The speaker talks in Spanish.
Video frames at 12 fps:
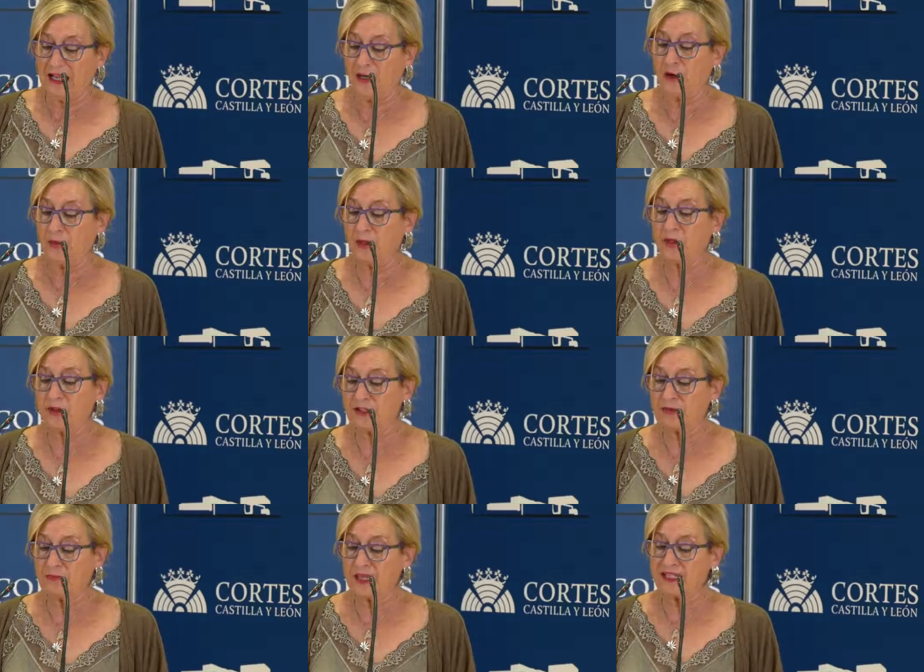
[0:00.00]
el Gobierno de
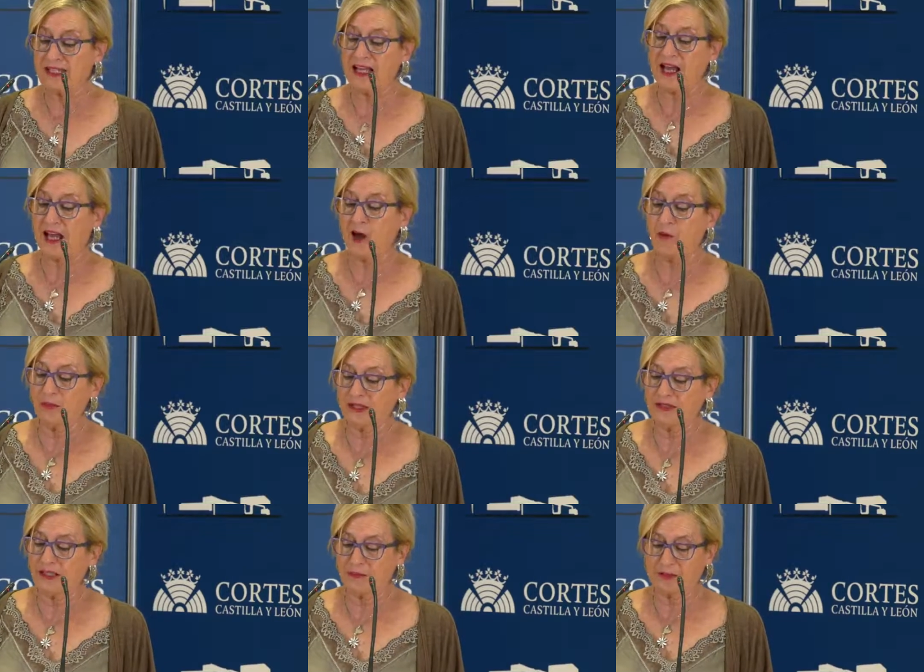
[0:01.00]
España
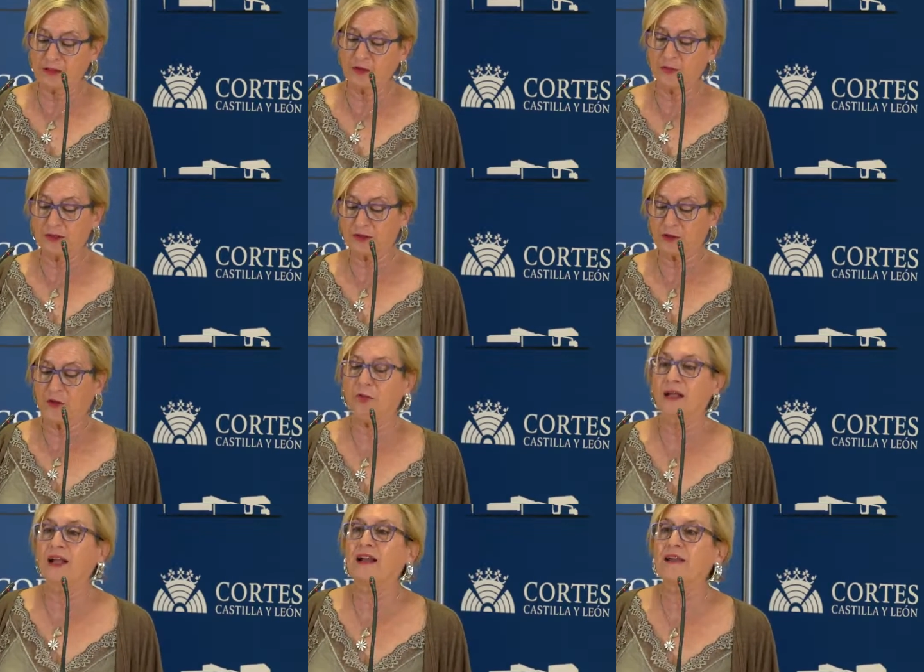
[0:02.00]
aumenta el presupuesto
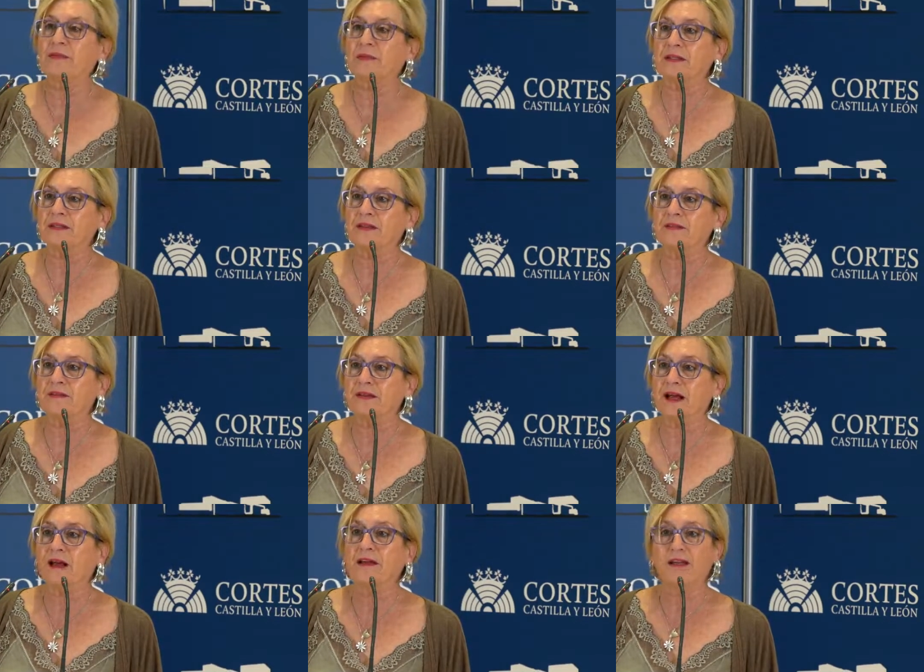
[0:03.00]
para la
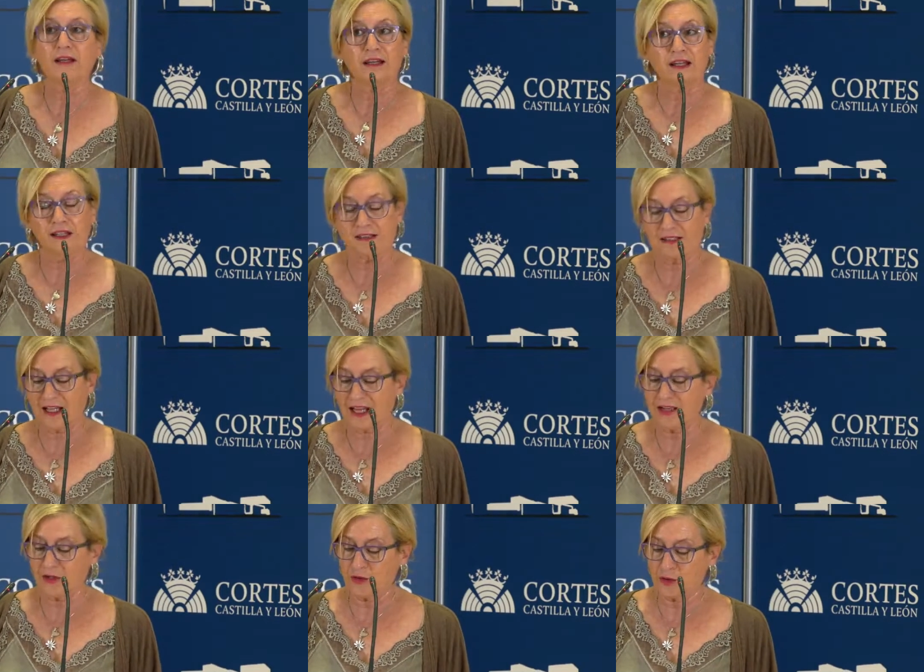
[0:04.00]
dependencia, este
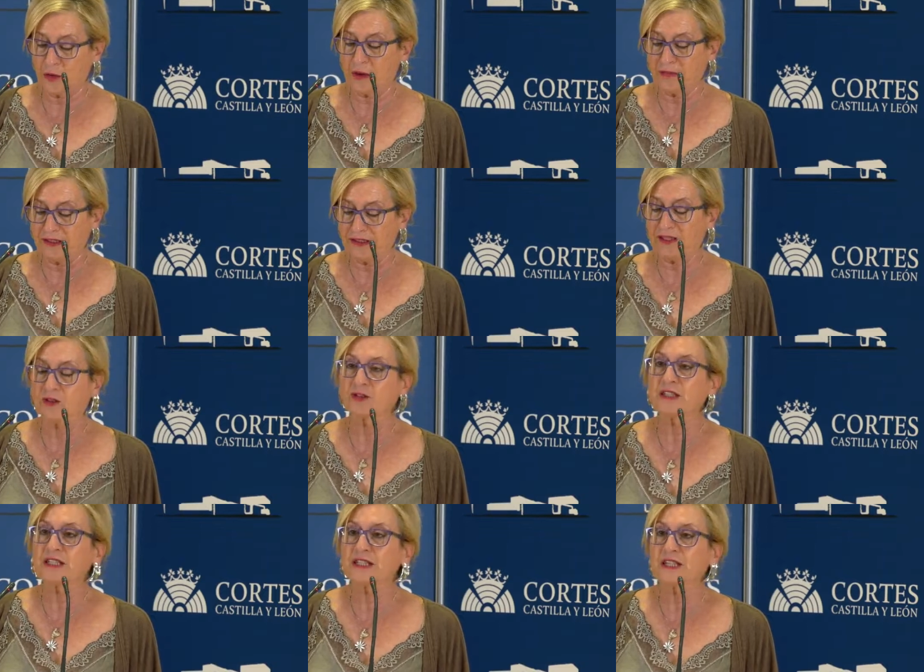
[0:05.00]
año nuevamente con
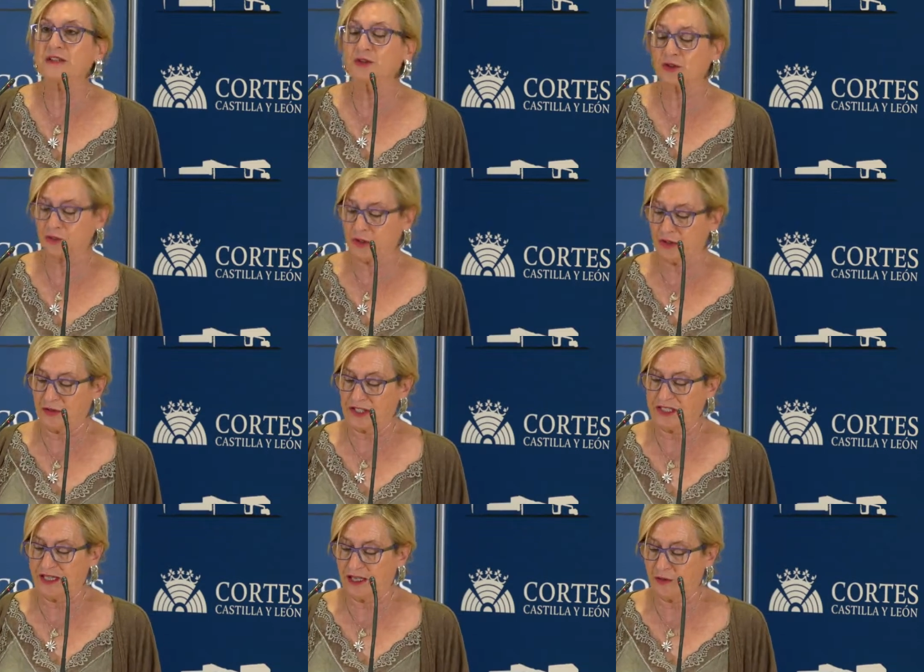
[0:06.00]
600
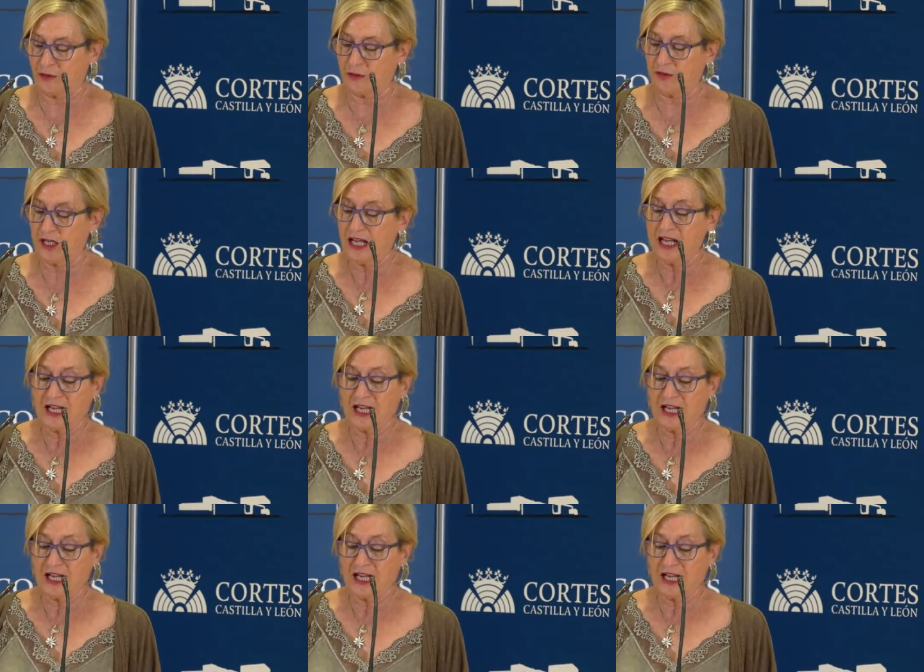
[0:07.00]
millones de euros.